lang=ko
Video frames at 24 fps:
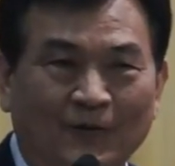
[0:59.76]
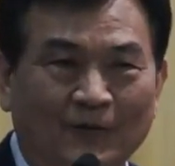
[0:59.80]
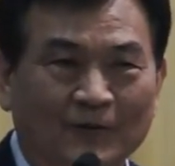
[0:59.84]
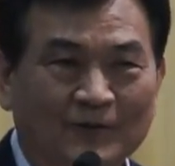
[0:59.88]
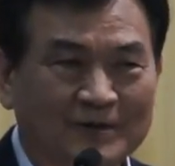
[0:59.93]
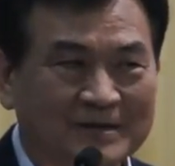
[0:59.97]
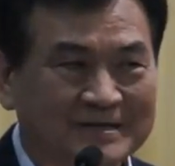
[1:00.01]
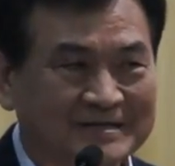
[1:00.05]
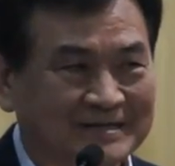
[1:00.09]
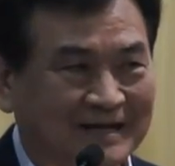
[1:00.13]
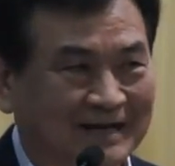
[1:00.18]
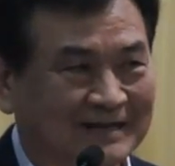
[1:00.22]

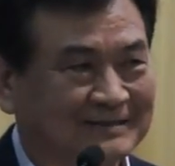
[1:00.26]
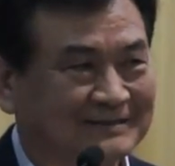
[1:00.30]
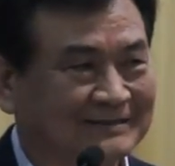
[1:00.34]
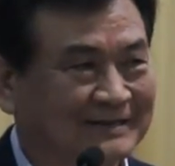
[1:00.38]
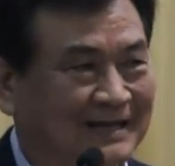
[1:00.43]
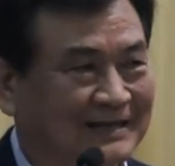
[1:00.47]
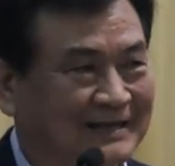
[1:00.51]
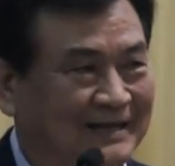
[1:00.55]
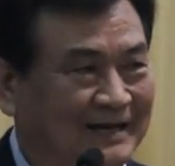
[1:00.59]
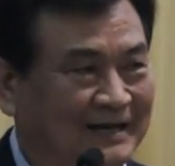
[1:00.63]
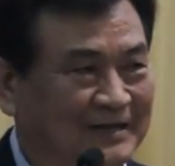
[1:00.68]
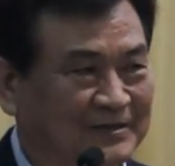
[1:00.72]
오늘 이 시간
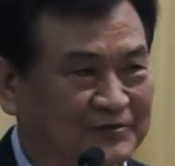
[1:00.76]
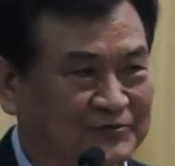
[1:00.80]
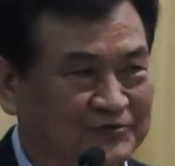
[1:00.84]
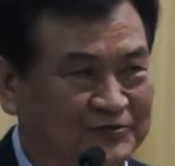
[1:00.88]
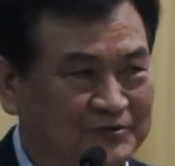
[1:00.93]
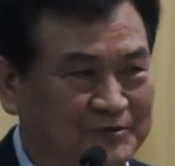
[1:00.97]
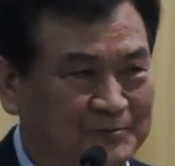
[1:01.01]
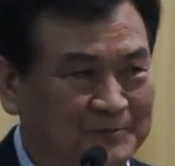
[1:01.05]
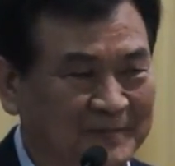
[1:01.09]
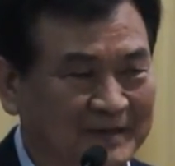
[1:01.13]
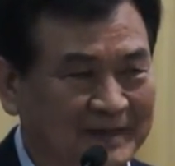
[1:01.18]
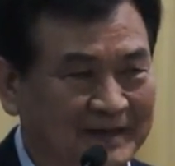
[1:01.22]
끝날 때까지
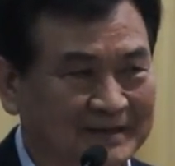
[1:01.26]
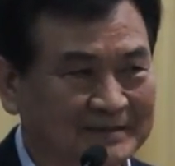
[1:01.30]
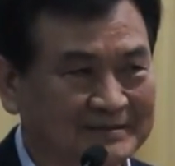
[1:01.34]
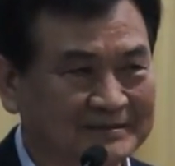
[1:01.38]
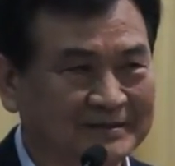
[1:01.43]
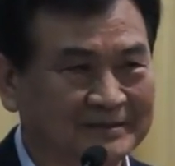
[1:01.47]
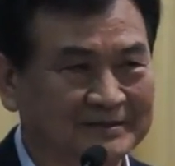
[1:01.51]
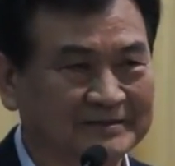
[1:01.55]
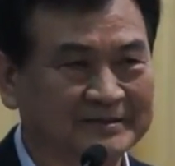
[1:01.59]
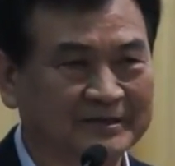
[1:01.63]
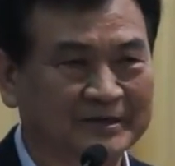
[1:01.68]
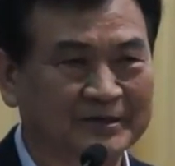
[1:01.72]

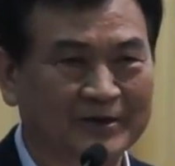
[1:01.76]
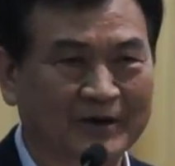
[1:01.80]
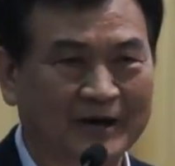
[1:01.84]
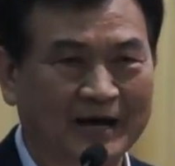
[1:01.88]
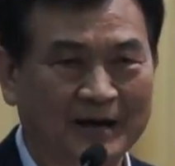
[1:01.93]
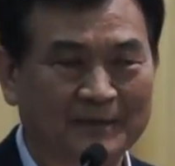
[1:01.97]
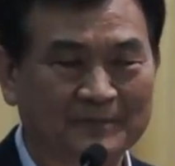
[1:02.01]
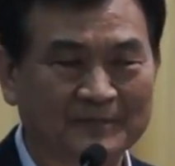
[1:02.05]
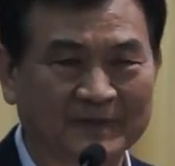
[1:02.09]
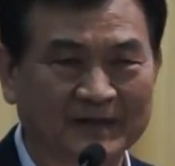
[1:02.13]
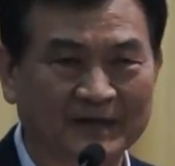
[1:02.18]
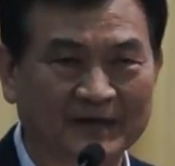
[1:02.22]
주님께서
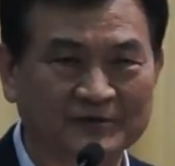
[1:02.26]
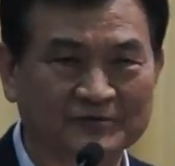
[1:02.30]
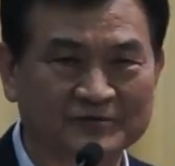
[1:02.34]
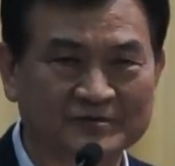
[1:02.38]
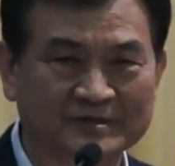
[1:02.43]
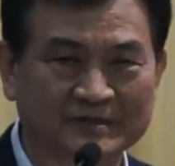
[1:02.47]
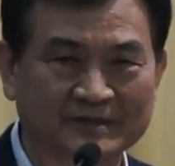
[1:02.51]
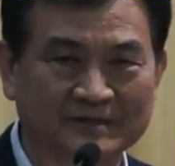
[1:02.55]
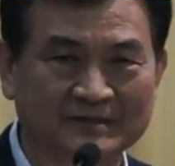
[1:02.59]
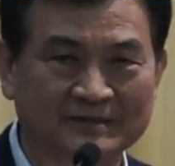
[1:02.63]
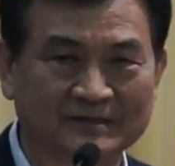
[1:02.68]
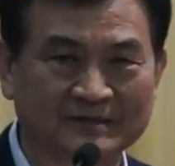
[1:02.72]
저희와 함께
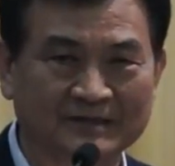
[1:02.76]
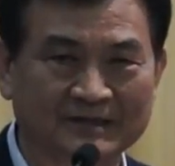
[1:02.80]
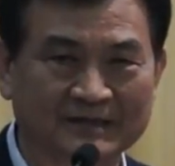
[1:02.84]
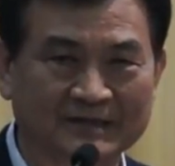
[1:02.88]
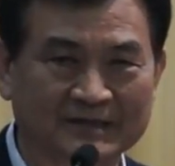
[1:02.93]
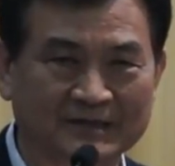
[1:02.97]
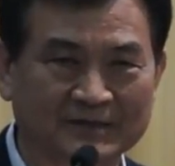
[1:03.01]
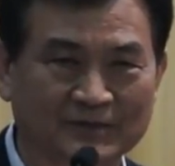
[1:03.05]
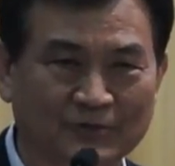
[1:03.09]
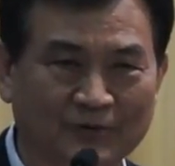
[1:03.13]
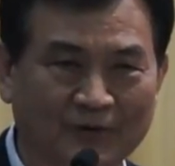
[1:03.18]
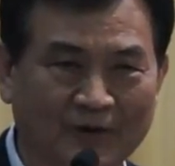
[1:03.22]
해주시기를
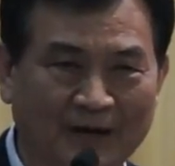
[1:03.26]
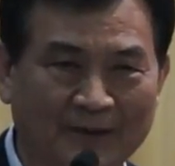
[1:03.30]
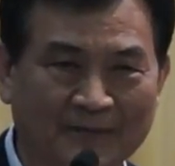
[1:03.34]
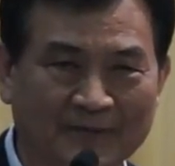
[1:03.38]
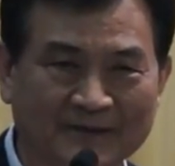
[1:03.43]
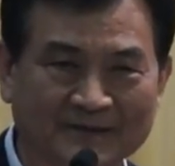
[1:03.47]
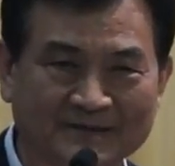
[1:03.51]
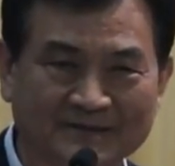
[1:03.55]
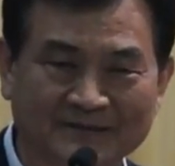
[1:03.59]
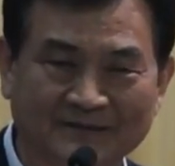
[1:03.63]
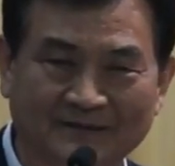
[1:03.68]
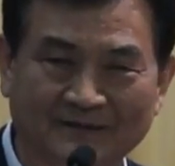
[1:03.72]

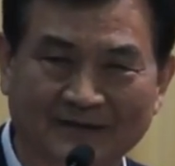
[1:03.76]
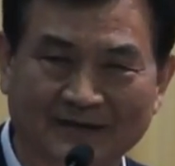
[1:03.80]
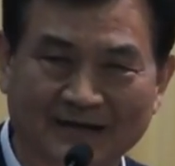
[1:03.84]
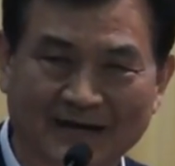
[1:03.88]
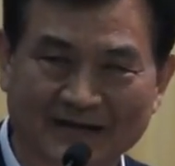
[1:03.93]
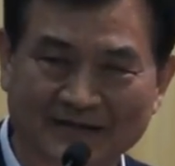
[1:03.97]
기도하면서